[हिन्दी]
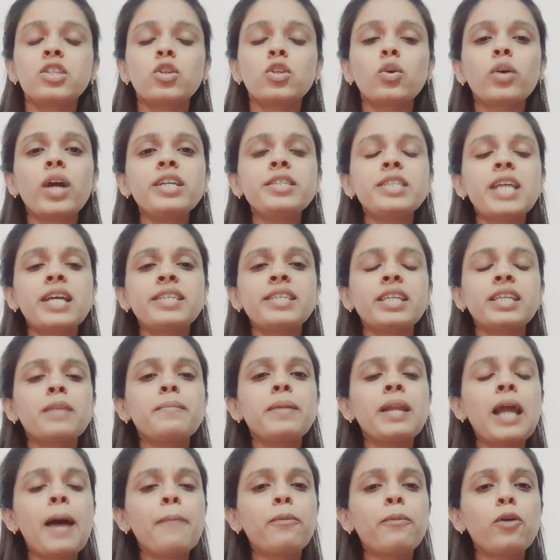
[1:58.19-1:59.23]
सो so, कहीं जैसे
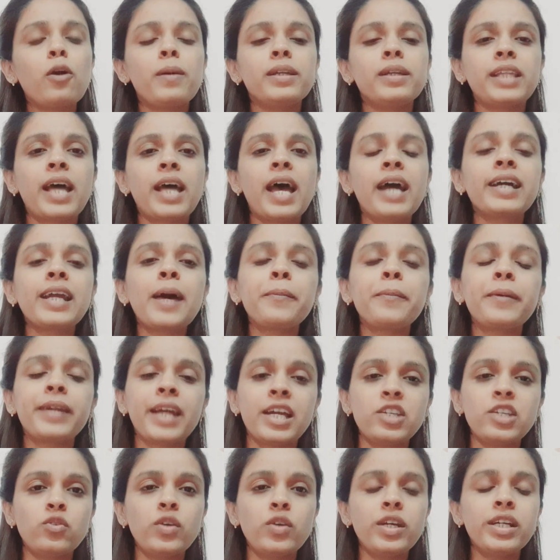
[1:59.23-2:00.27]
कि मैंने आपको बताया अगर आप
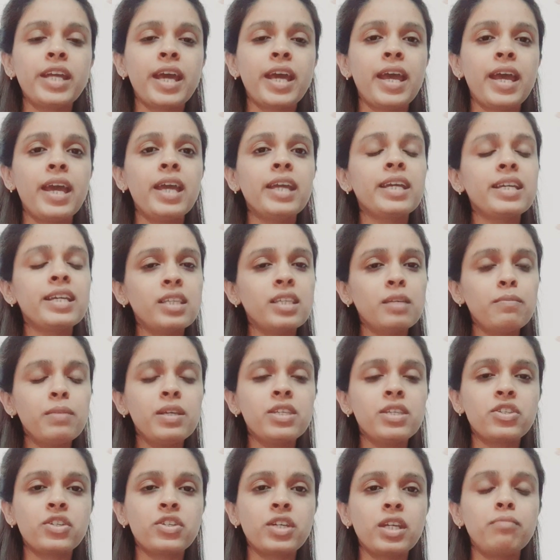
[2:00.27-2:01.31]
ग्रेजुएट हैं किसी
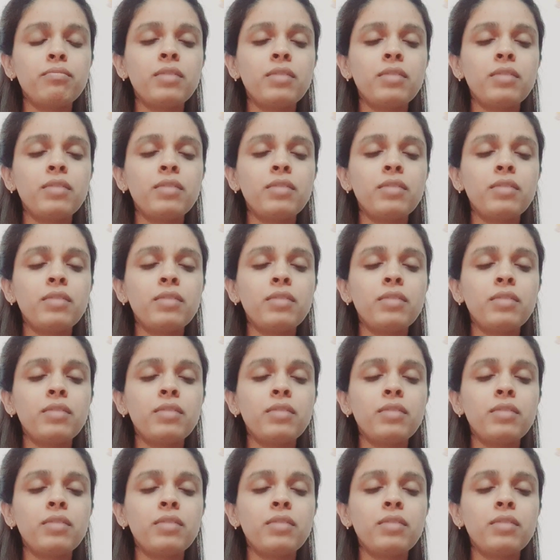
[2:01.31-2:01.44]
भी स्ट्रीम